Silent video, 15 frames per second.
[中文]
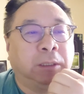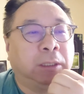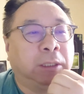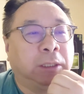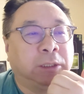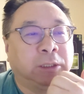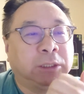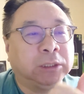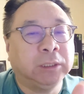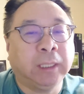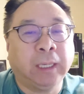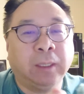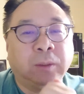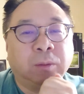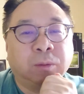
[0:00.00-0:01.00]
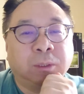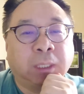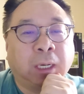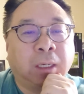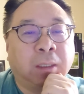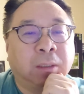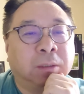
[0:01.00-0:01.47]
呃, 呃新西兰护
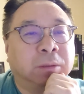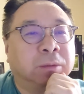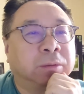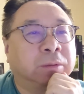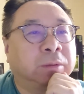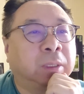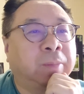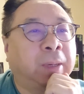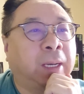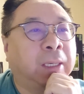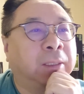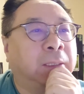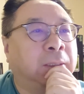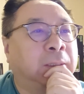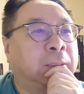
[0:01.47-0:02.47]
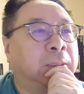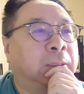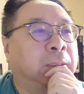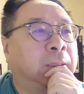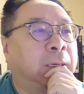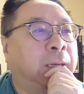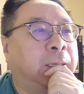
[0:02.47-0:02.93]
照，对吧？
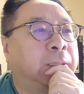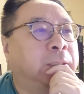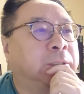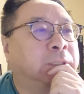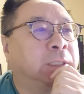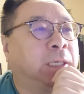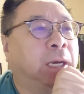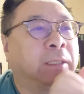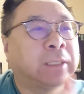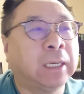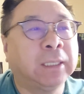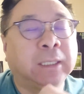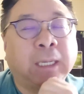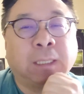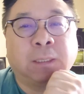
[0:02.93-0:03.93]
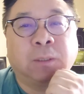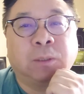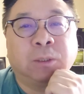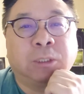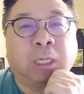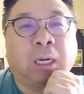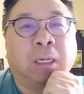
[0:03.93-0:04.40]
还有这个澳大利亚的
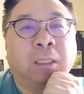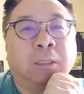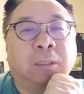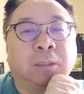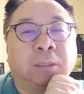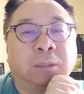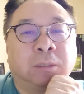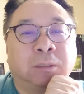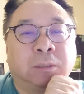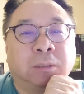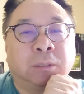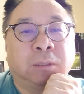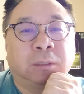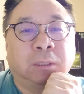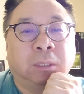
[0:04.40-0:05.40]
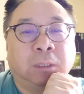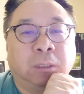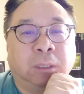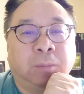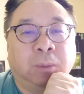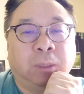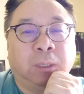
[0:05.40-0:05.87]
护照，
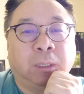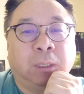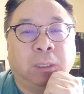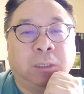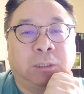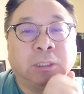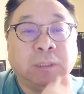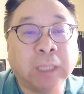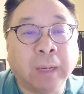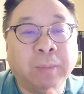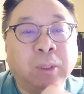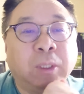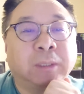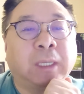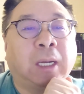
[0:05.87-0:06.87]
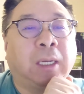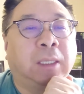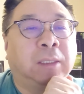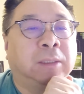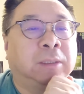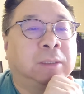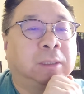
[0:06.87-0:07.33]
那么新加坡的，
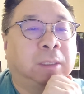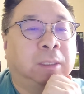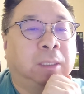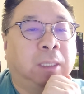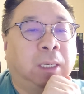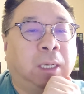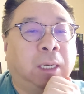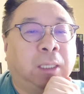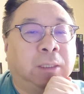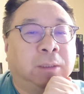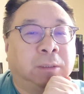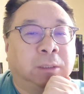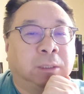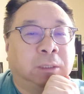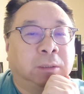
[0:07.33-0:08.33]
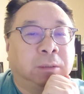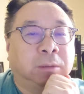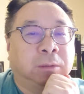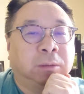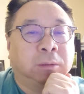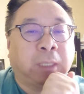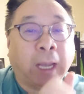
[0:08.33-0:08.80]
啊，
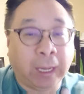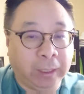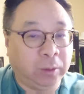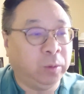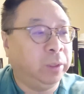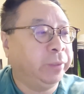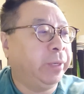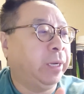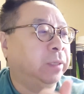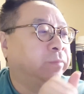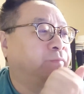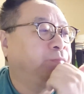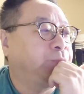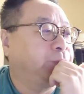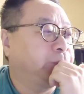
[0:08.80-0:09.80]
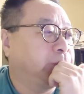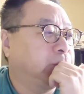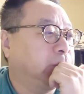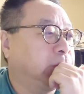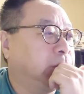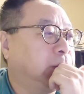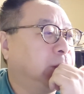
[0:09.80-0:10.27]
泰国的，
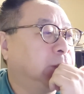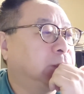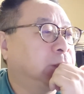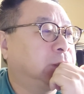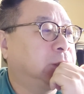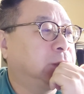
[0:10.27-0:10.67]
呃，